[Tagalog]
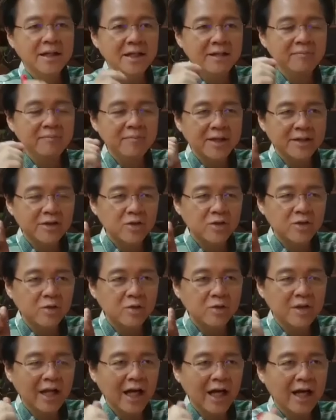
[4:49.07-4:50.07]
Kung
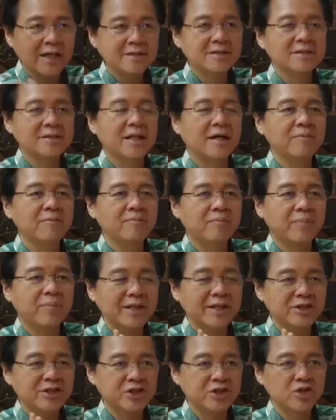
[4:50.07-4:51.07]
nagustuhan mo ang
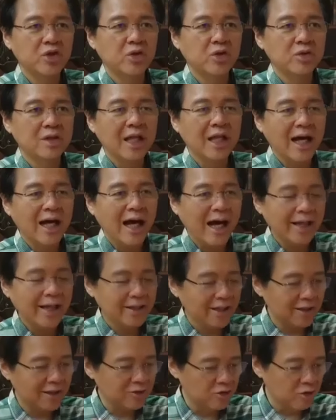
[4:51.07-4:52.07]
ating video,
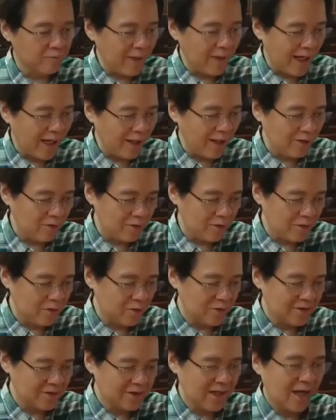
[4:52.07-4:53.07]
paki-comment naman
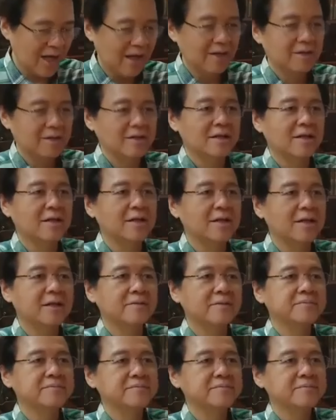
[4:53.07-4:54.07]
at subscribe
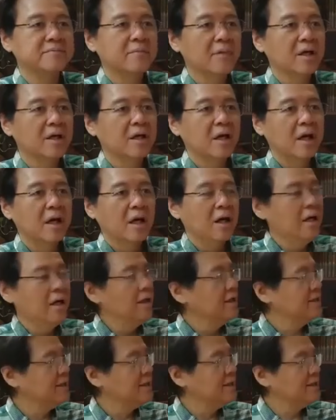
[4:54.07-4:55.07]
na din. God
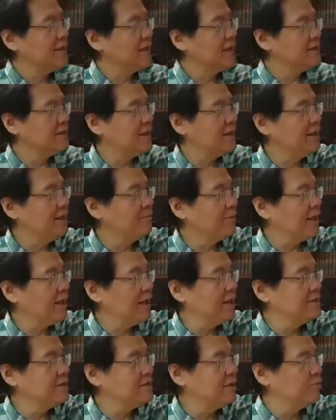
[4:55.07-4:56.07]
bless po sa
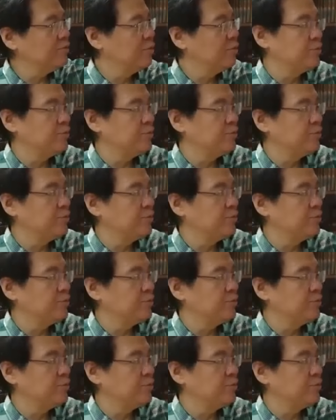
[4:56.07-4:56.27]
lahat.